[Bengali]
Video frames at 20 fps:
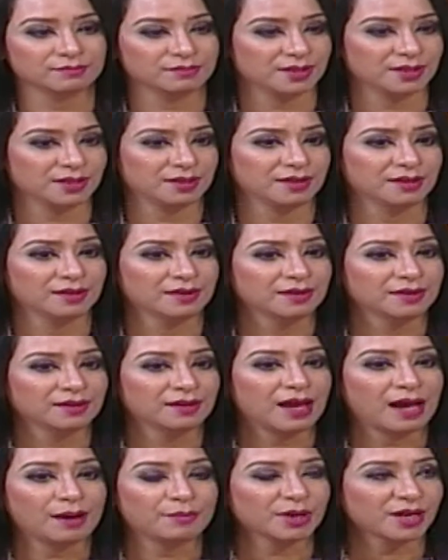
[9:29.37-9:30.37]
মানে
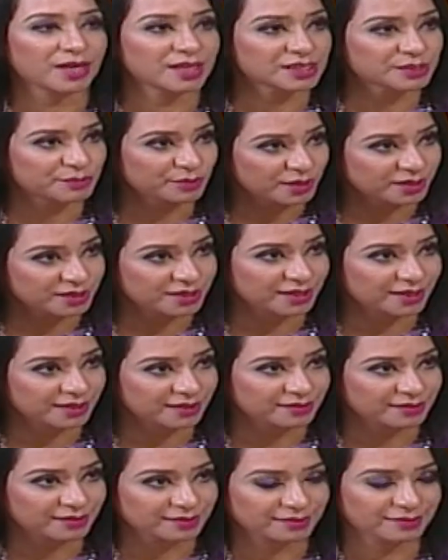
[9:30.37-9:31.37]
আমার হাজব্যান্ডের
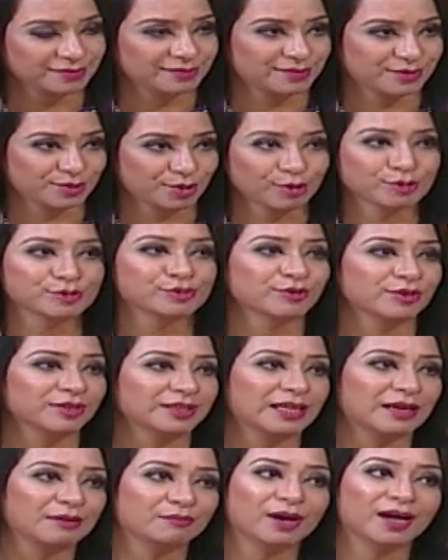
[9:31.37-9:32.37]

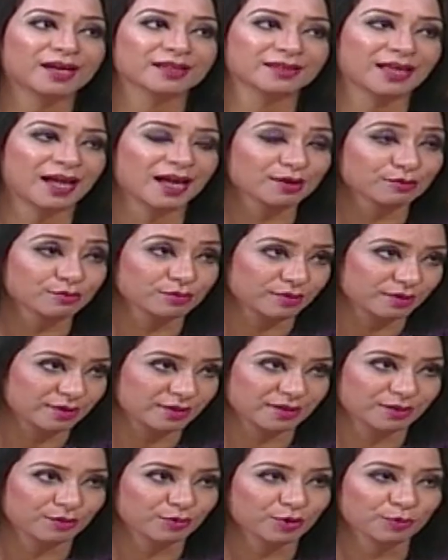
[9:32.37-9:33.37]
সহযোগিতা বা তার
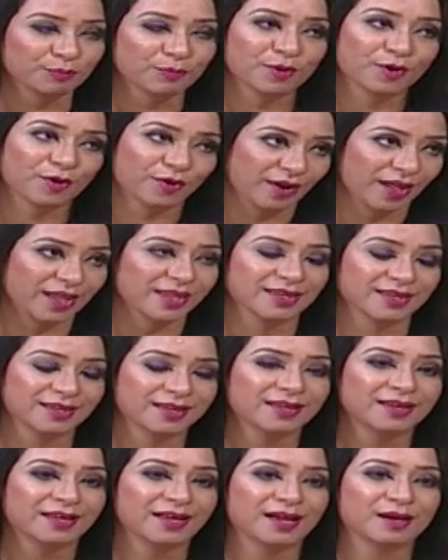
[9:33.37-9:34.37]
অনুপ্রেরণায়
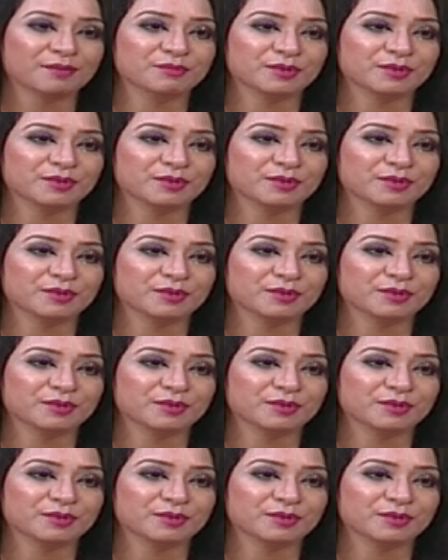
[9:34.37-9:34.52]
আমি